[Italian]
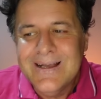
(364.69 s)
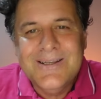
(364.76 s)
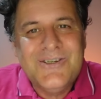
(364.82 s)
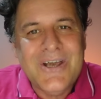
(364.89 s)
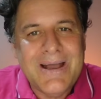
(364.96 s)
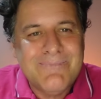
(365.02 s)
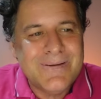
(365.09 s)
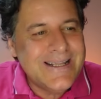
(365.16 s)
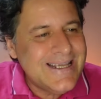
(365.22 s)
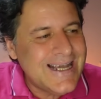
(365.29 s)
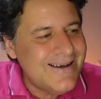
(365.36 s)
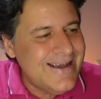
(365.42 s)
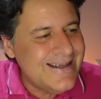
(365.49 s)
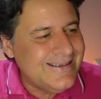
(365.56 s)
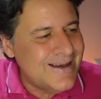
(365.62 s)
Cioè
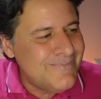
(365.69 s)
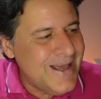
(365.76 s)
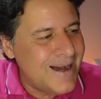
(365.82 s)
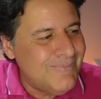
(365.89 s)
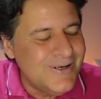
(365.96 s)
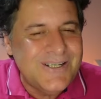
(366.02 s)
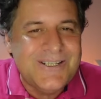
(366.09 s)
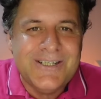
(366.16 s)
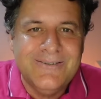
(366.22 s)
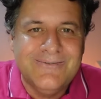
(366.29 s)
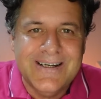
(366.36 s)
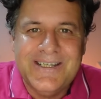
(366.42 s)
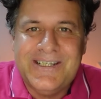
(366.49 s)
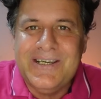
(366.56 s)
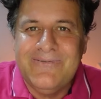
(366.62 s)
praticamente abbiamo il
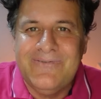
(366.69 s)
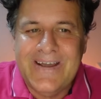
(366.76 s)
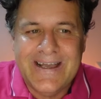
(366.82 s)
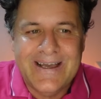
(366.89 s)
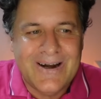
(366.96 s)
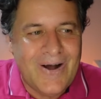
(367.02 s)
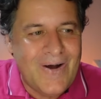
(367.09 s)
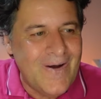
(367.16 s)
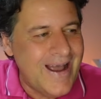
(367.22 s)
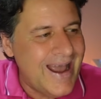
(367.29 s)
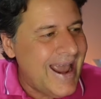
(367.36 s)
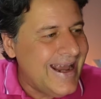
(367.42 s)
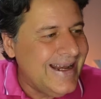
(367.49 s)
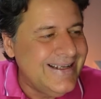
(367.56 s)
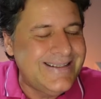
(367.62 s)
5G vero
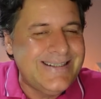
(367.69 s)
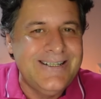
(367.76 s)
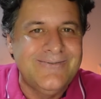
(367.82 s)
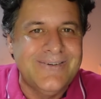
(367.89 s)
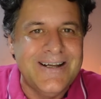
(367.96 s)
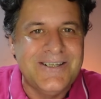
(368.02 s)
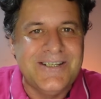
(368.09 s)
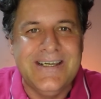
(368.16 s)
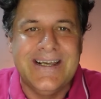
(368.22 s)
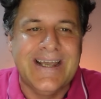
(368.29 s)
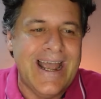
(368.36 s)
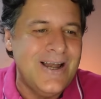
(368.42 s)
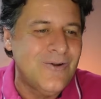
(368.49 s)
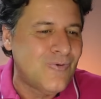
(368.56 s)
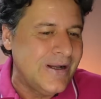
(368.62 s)
e il 5G
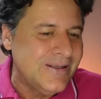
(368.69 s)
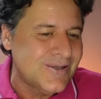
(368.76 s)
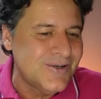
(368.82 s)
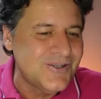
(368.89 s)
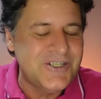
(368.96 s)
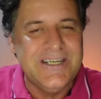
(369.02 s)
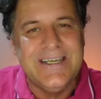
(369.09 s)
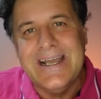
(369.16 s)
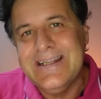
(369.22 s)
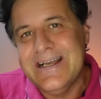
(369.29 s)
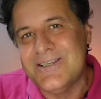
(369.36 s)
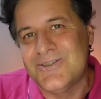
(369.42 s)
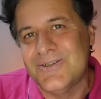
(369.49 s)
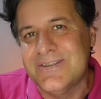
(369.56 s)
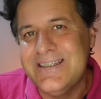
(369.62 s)
che è il 4G che
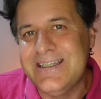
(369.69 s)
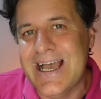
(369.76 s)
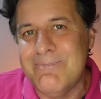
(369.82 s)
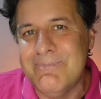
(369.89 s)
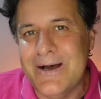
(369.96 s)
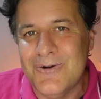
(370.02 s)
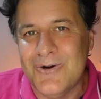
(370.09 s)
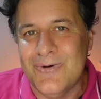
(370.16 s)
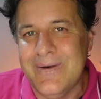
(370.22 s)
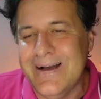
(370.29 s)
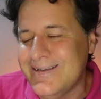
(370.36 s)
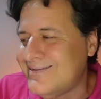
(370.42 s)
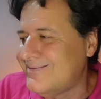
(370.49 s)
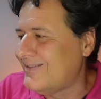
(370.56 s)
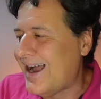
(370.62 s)
adesso si chiama
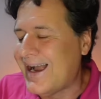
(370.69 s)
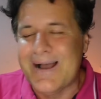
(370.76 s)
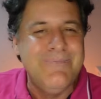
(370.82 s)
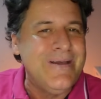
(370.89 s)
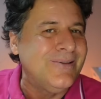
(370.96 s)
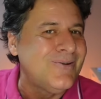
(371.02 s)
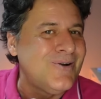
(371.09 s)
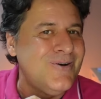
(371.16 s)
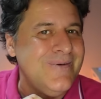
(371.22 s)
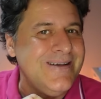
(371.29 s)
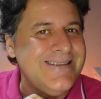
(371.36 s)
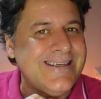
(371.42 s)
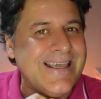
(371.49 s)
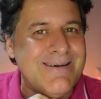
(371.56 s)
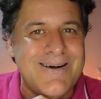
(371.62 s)
nome, ha cambiato
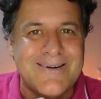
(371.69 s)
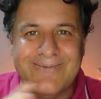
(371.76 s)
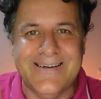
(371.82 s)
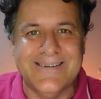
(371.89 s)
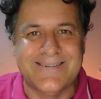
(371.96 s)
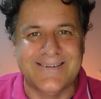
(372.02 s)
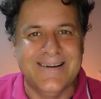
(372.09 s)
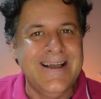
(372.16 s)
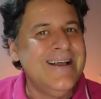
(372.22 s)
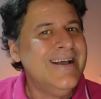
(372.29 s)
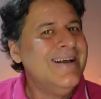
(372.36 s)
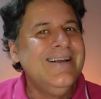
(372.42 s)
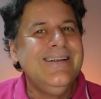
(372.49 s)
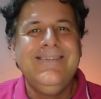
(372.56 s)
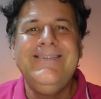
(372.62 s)
nome, si chiama 4...